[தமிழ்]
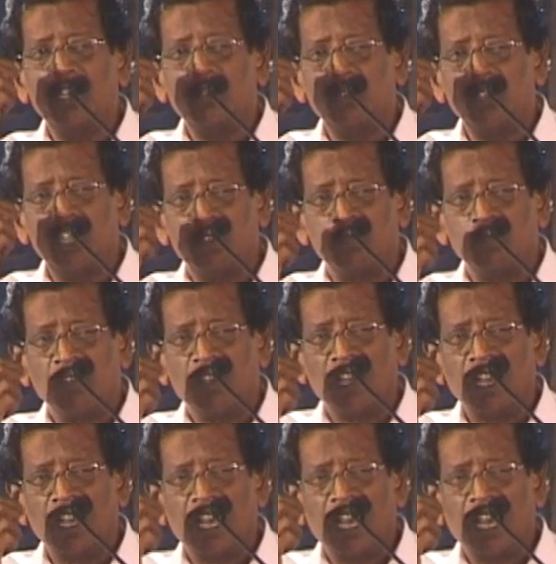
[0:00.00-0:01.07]
துளி உதிரும்
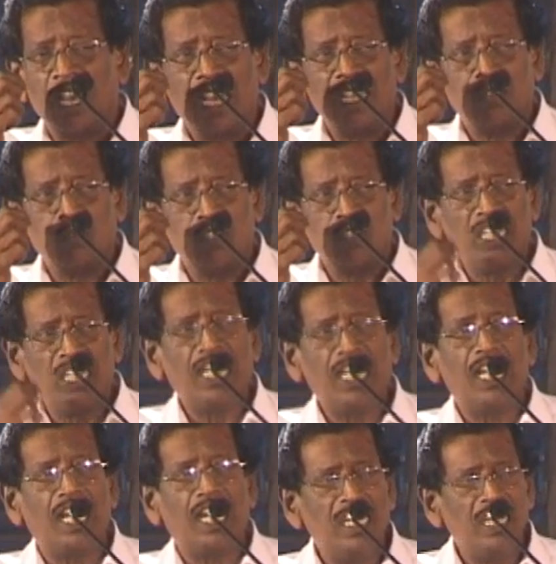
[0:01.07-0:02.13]
அந்த
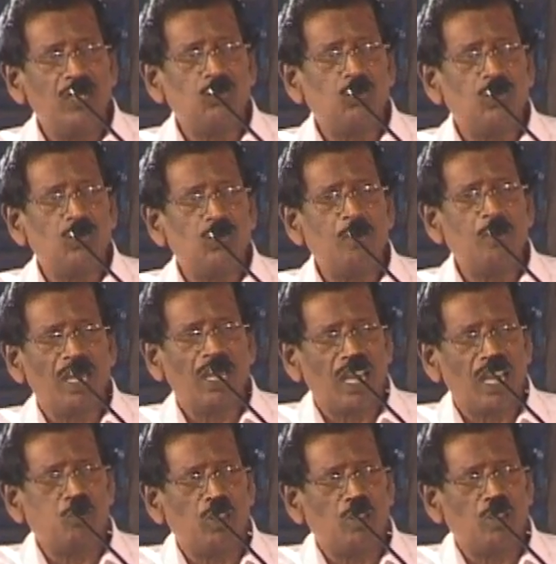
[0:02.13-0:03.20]
உதிர்கிற கண்ணீர் துளியை மிக
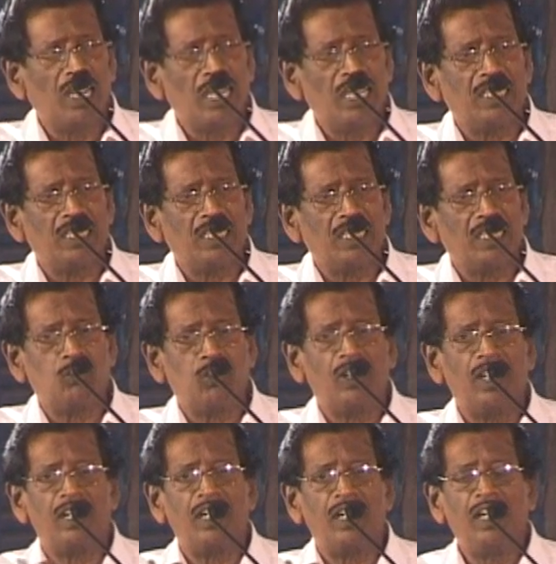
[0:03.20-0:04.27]
அற்புதமாக அந்த
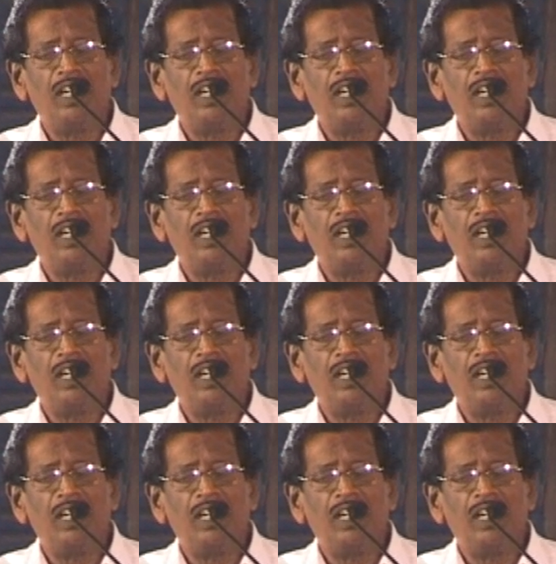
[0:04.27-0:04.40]
இயக்குனர்